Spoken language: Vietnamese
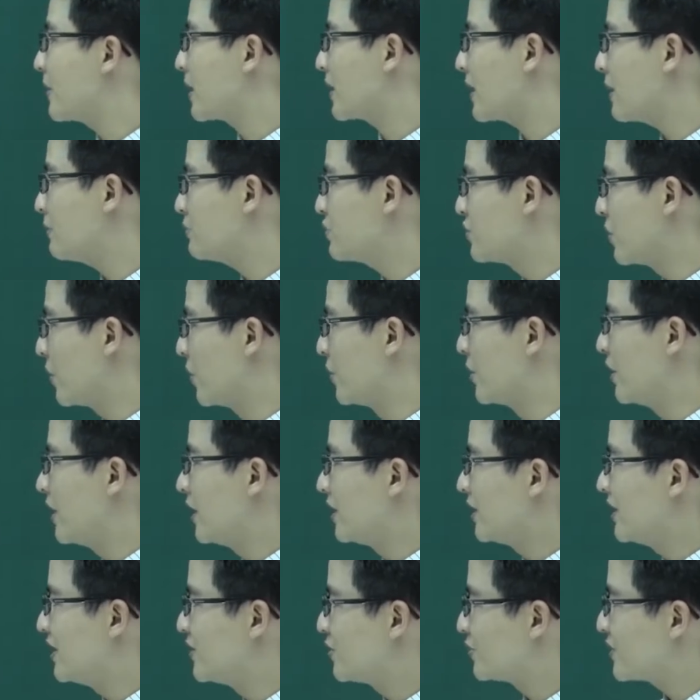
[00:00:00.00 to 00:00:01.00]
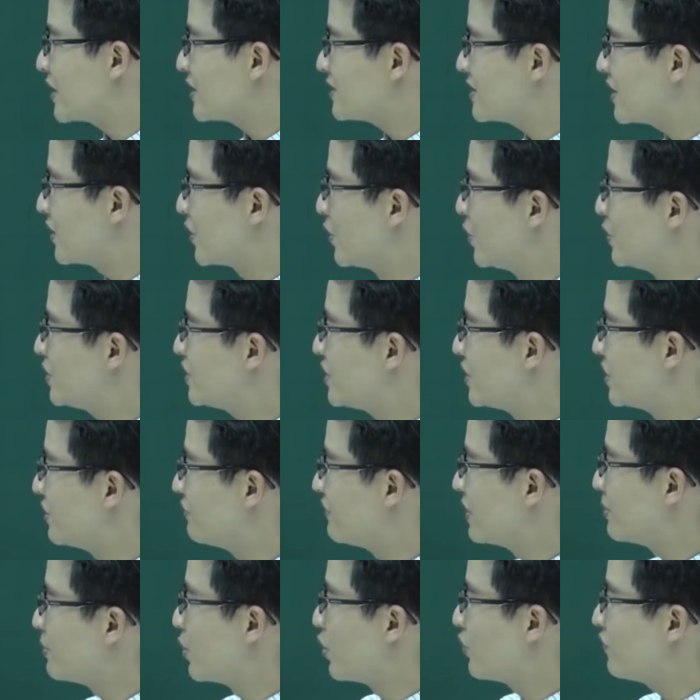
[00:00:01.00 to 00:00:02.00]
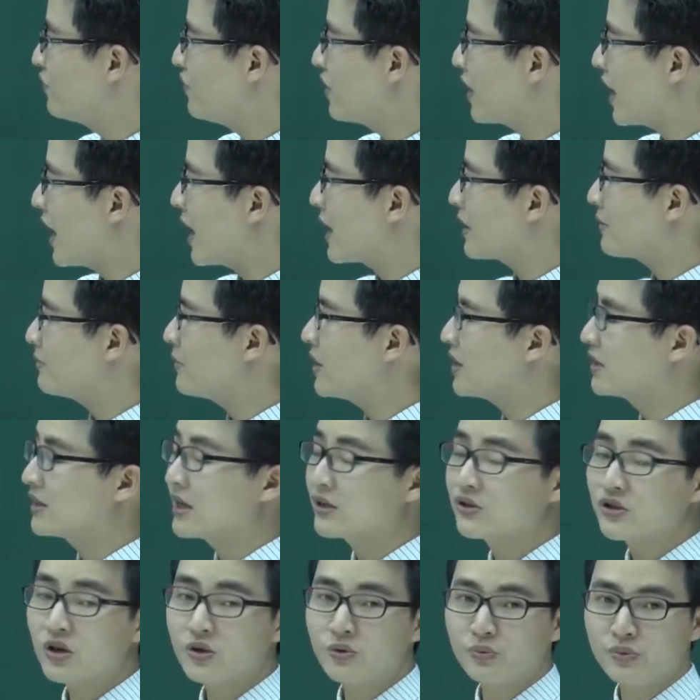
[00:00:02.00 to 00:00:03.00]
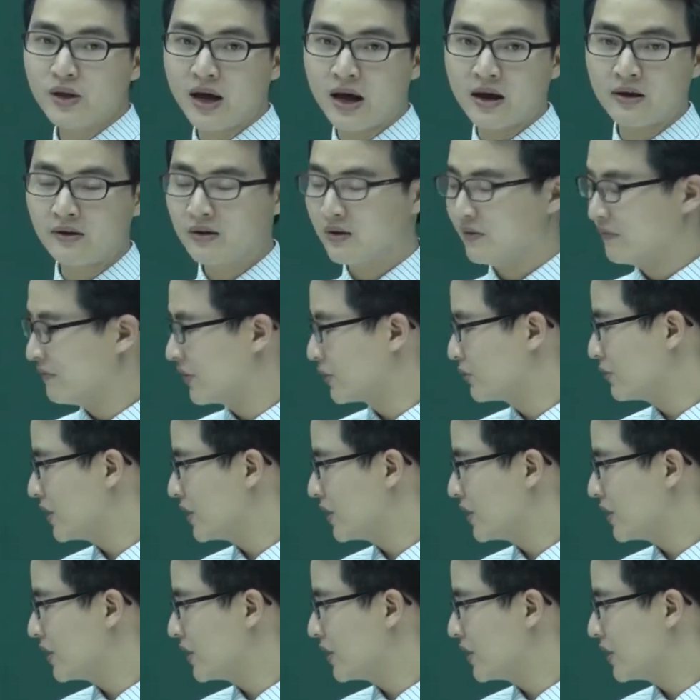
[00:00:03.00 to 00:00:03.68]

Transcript: thì bằng năm rồi thì chúng ta sẽ đối chiếu với bốn phương án mà người ta cho chúng ta và